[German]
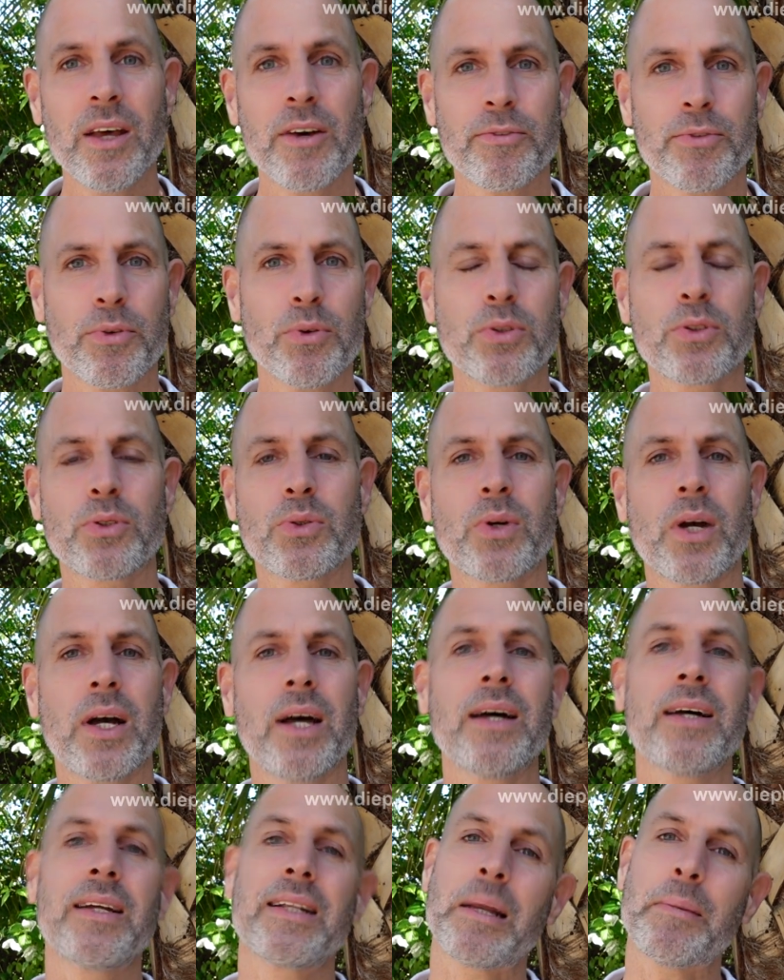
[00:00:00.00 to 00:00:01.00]

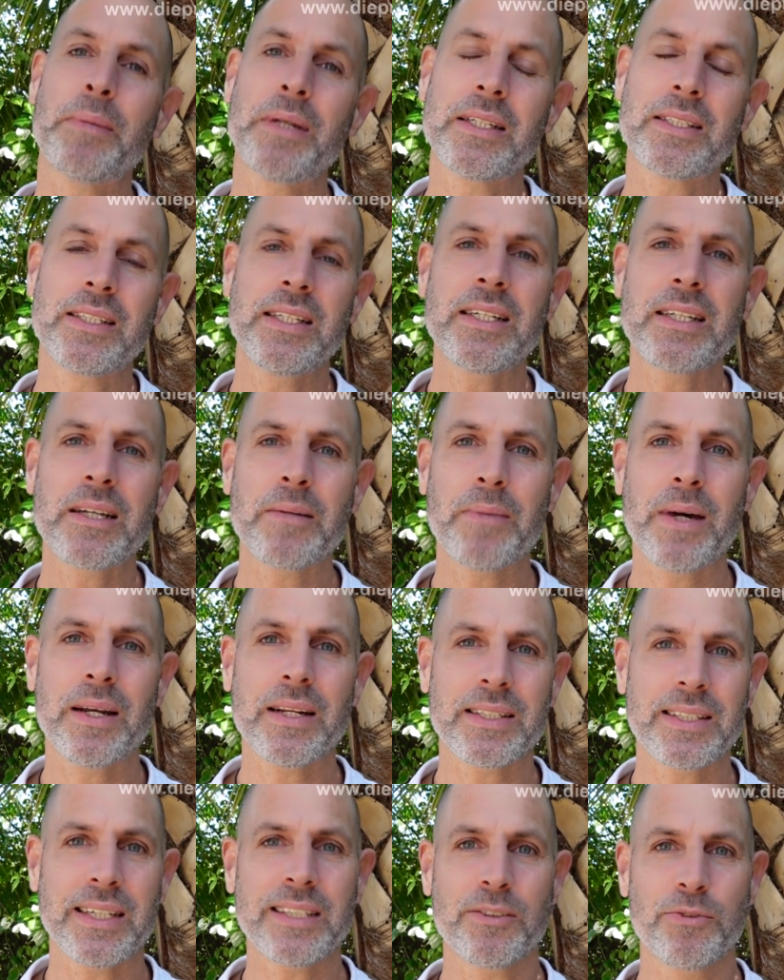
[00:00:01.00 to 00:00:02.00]
Fruchtzucker, damit ist nicht gemeint
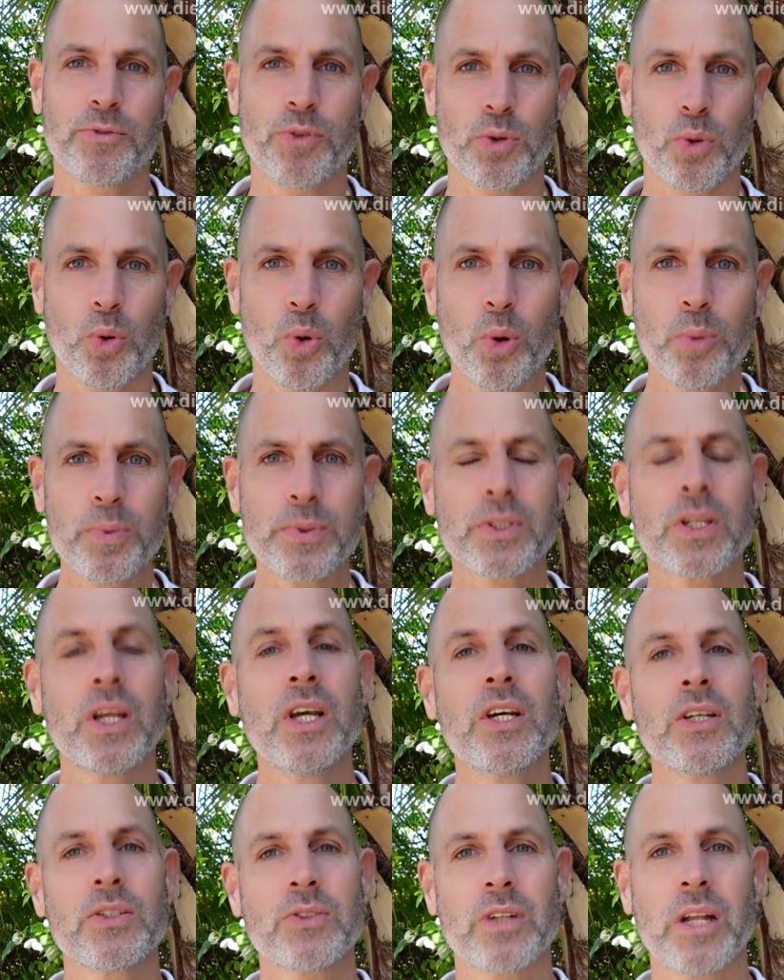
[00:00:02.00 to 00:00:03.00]
das Essen von Obst,
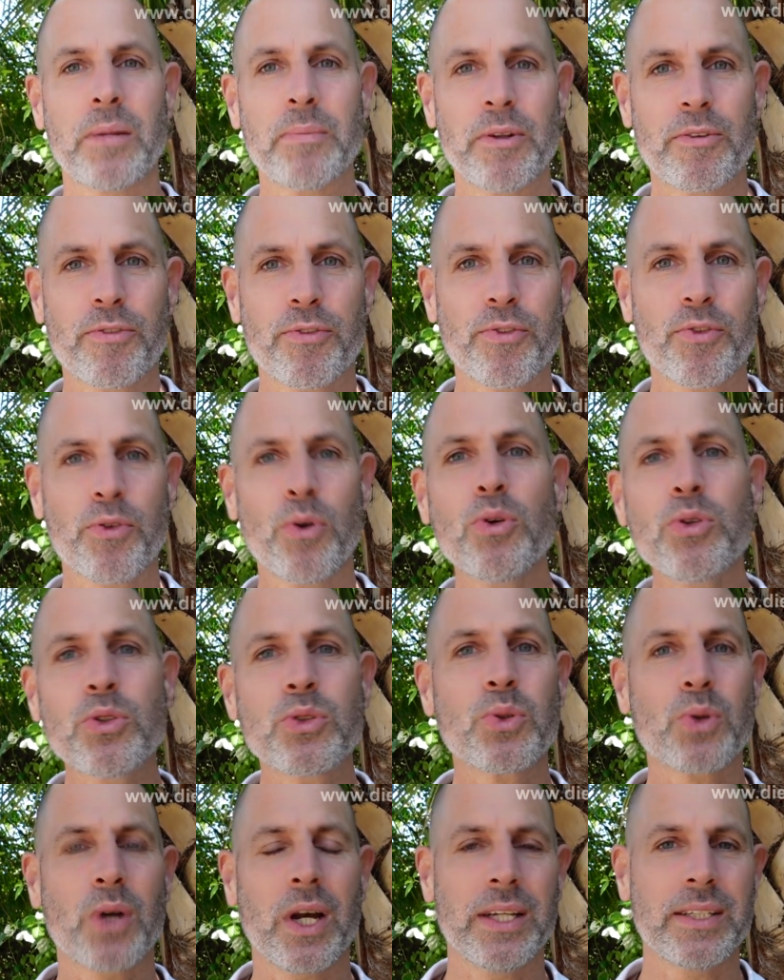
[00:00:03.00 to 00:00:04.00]
sondern mit
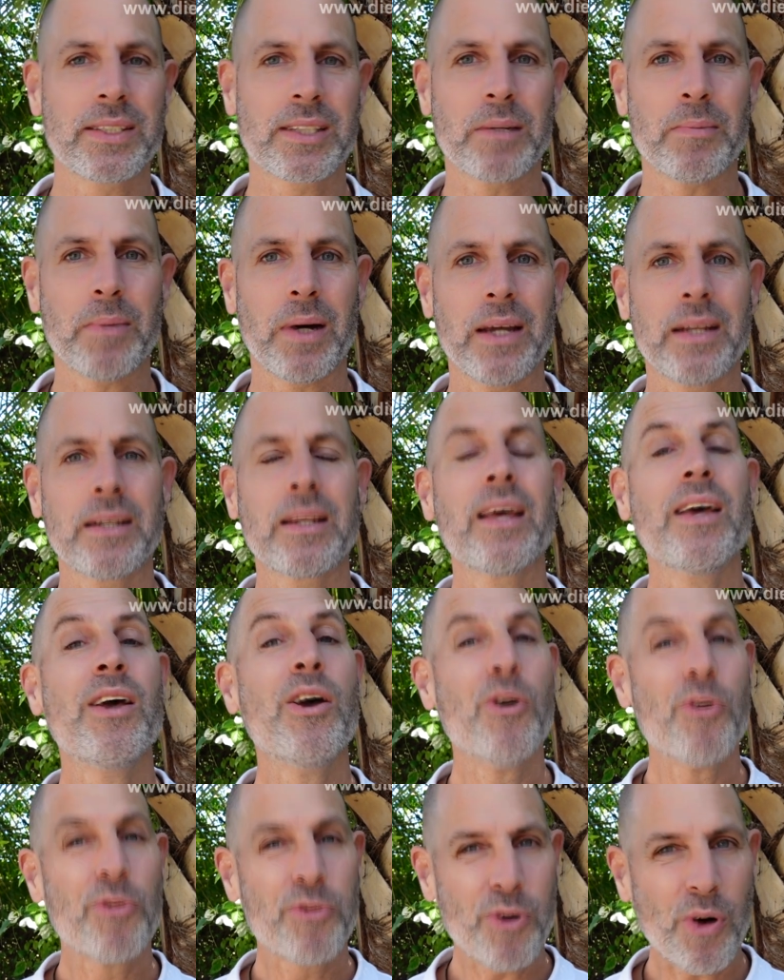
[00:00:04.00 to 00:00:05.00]
Fruchtzucker ist gemeint
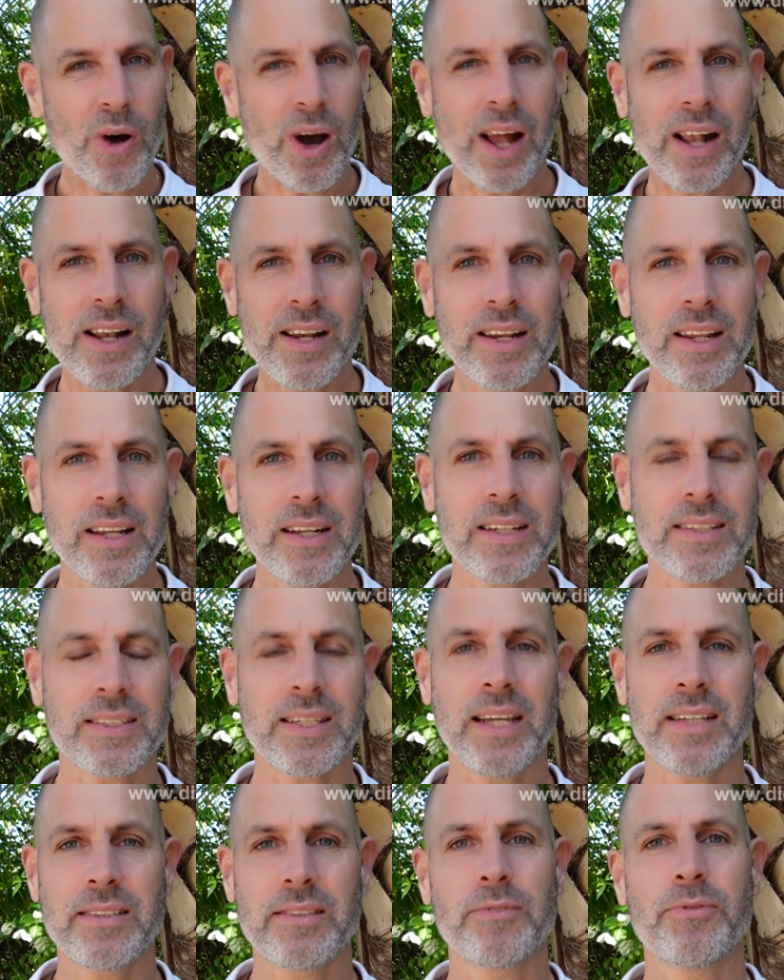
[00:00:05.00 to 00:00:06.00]
vor allen Dingen das
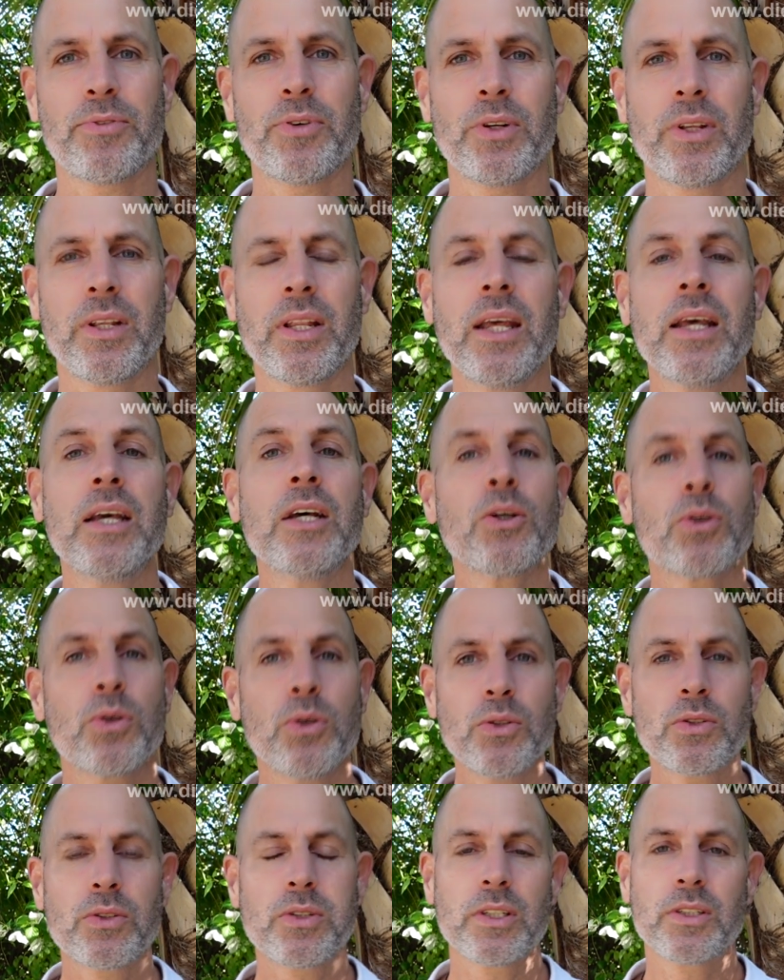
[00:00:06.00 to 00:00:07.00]
Essen von
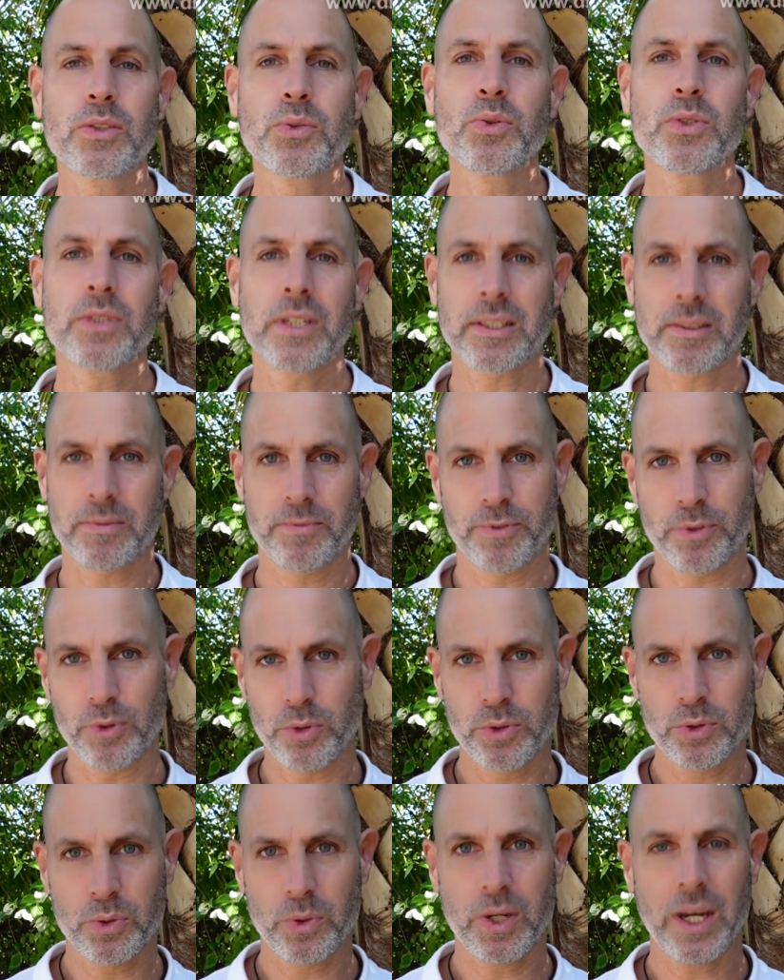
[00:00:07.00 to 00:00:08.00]
künstlich zugesetzten
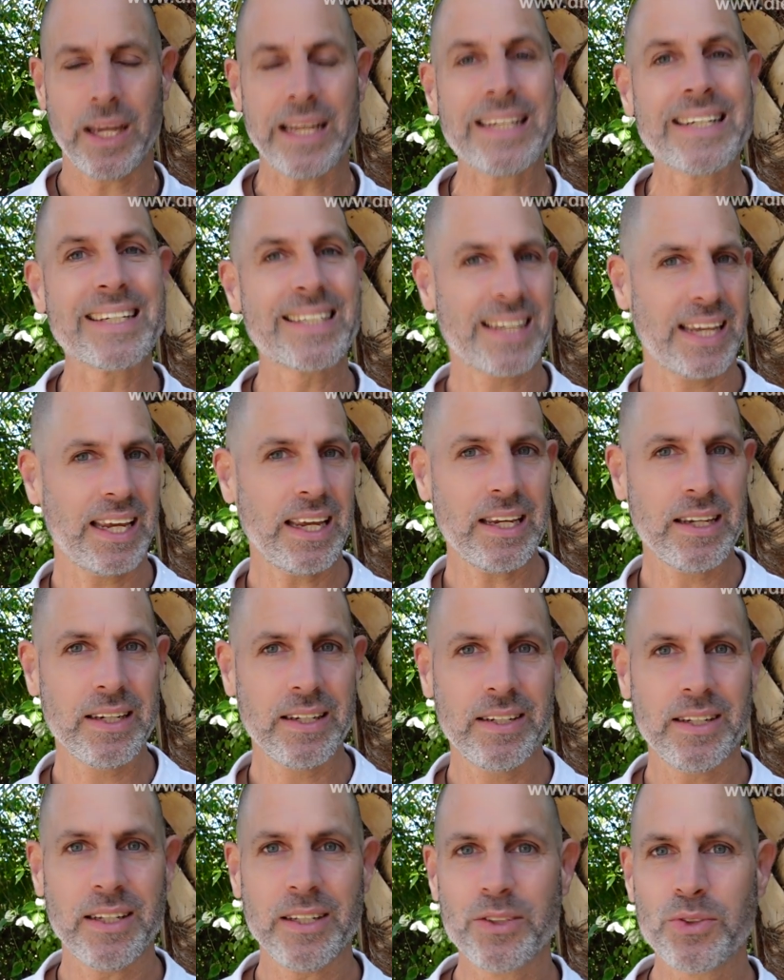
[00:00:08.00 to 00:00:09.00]
Fruchtzucker, in
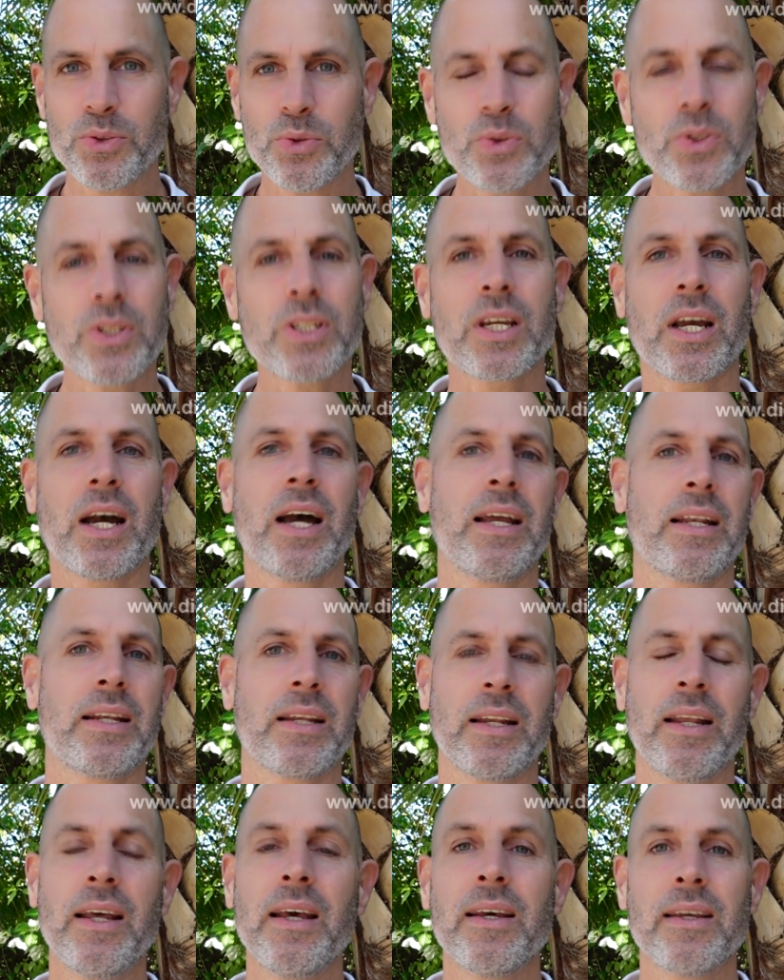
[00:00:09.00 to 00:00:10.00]
Getränken, in
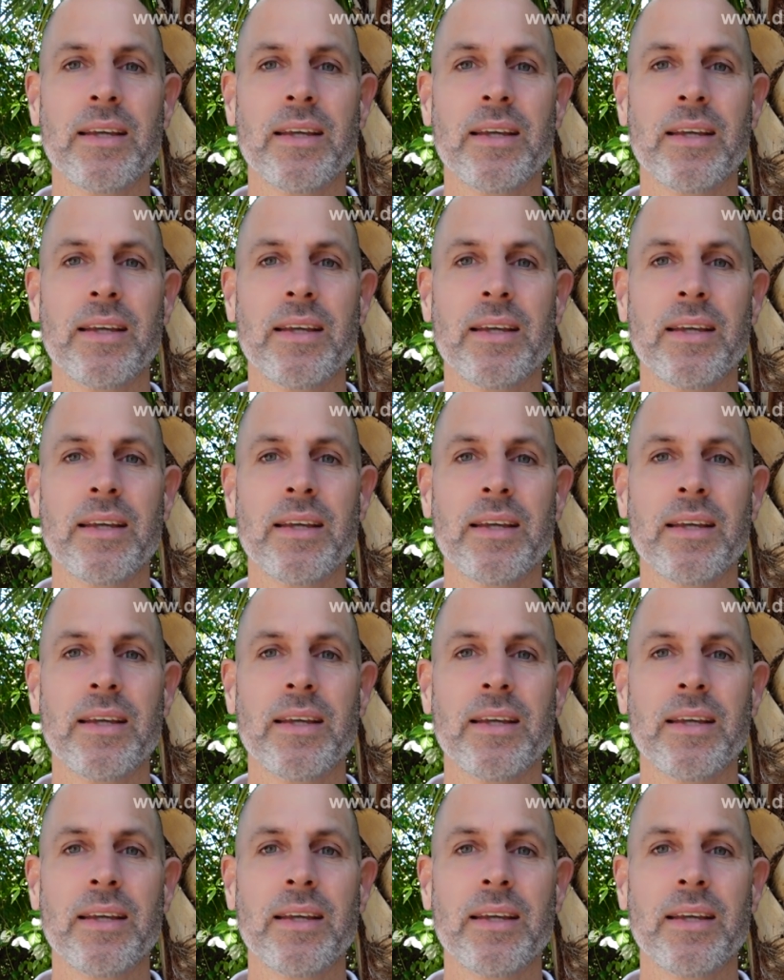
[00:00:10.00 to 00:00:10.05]
Süßigkeiten,